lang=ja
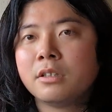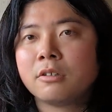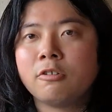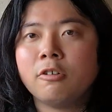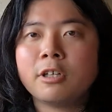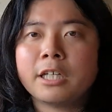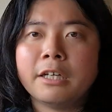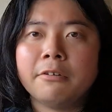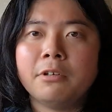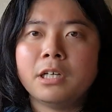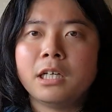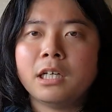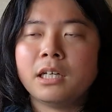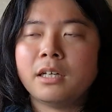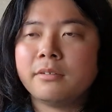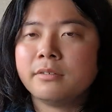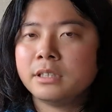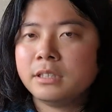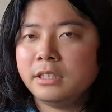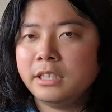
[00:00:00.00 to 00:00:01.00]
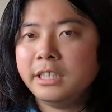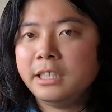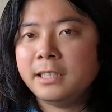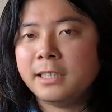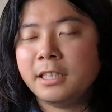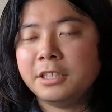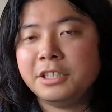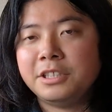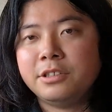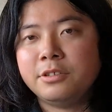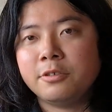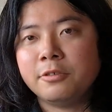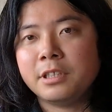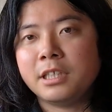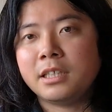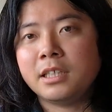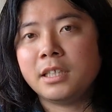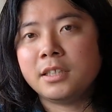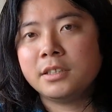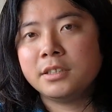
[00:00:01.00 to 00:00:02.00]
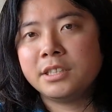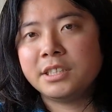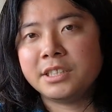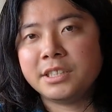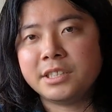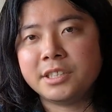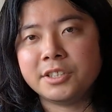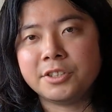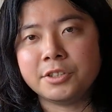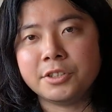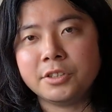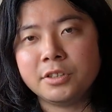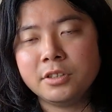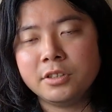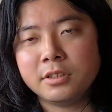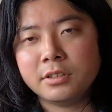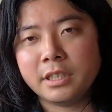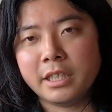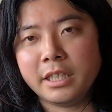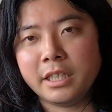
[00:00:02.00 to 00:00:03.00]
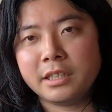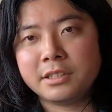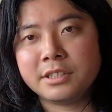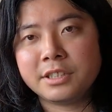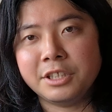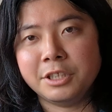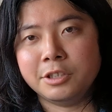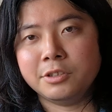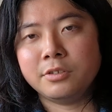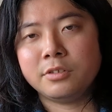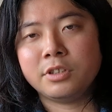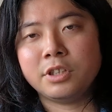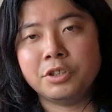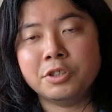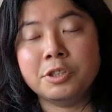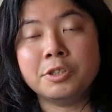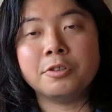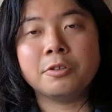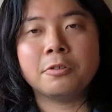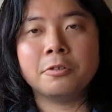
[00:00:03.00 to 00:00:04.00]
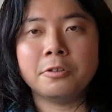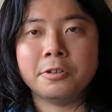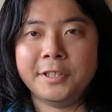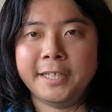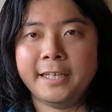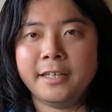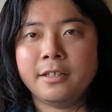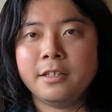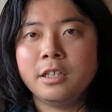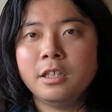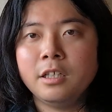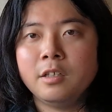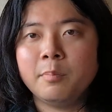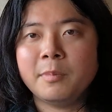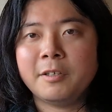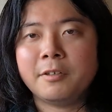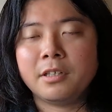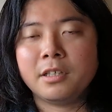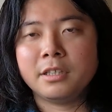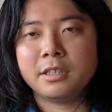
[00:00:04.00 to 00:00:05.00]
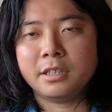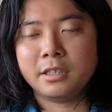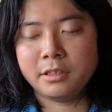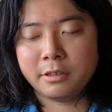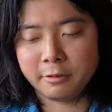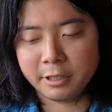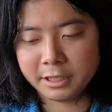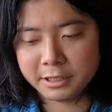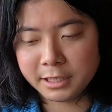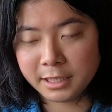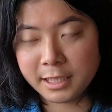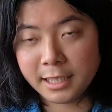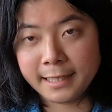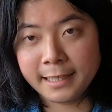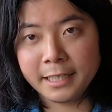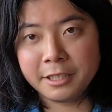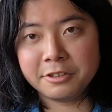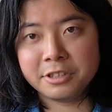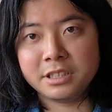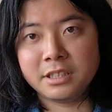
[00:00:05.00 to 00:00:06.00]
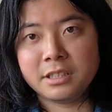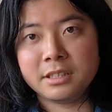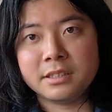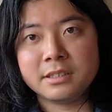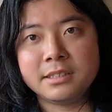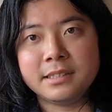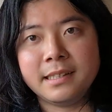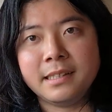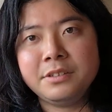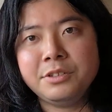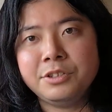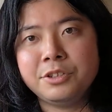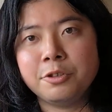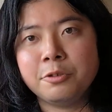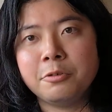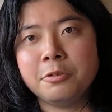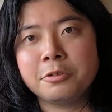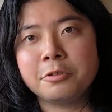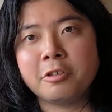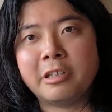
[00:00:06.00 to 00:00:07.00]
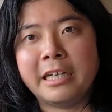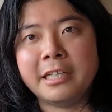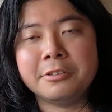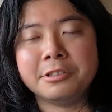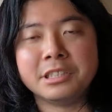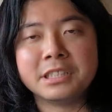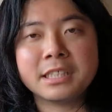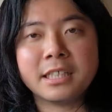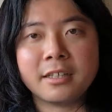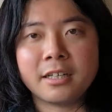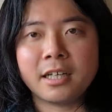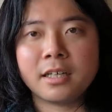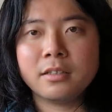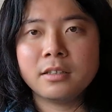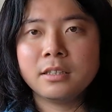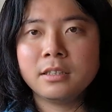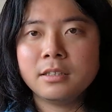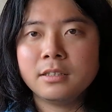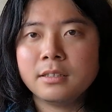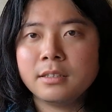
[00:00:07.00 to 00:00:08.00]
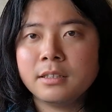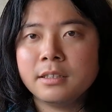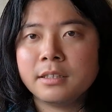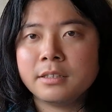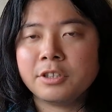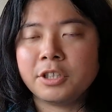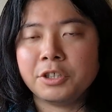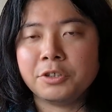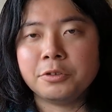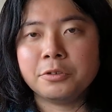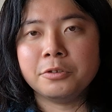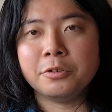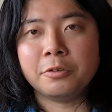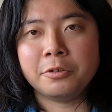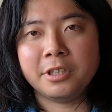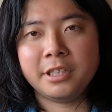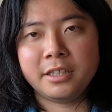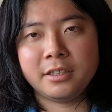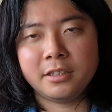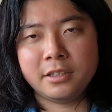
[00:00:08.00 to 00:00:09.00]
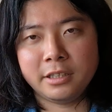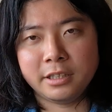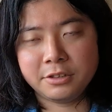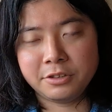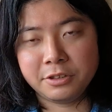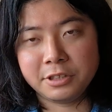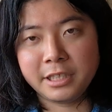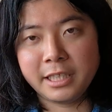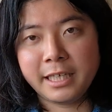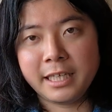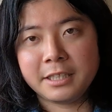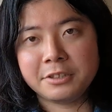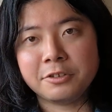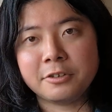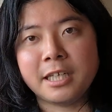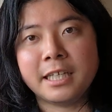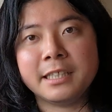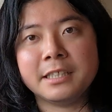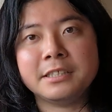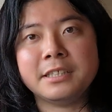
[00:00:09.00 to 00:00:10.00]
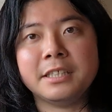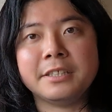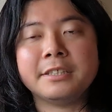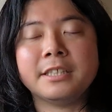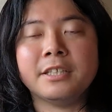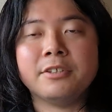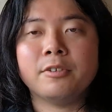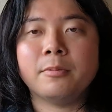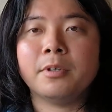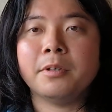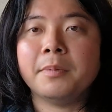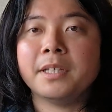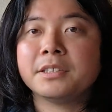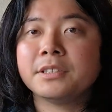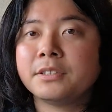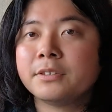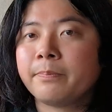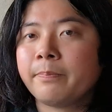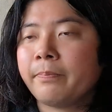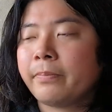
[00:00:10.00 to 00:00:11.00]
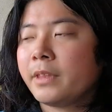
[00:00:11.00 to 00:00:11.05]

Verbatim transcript: 今回はリーダーに必要な資質、えー、スキルっていうところで、まあ、私が考えるに前兆を捉える力っていうので、ついてちょっと話していきたいと思います。